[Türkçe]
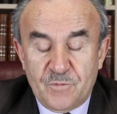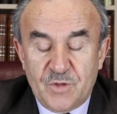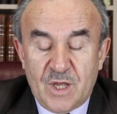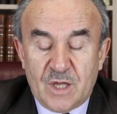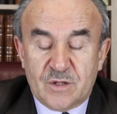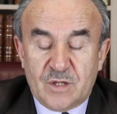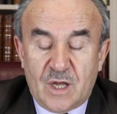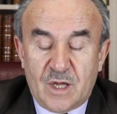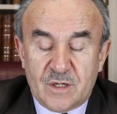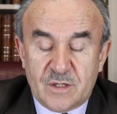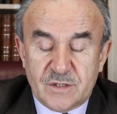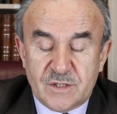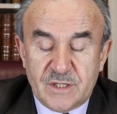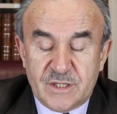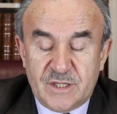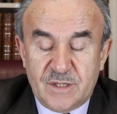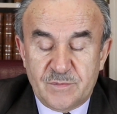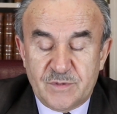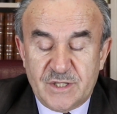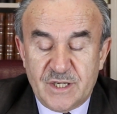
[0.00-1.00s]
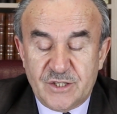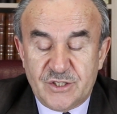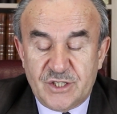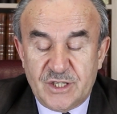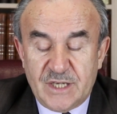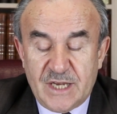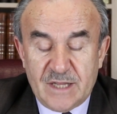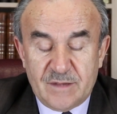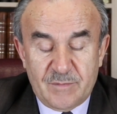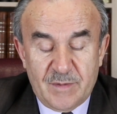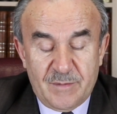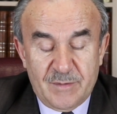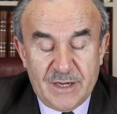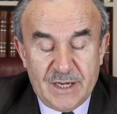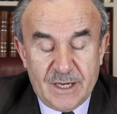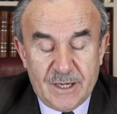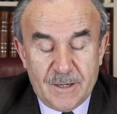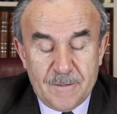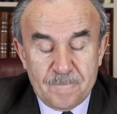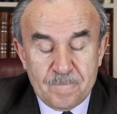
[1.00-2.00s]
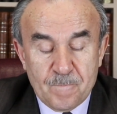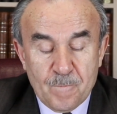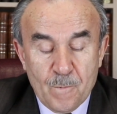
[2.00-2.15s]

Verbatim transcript: Yatağınızı kimseye çiğnetmemeleri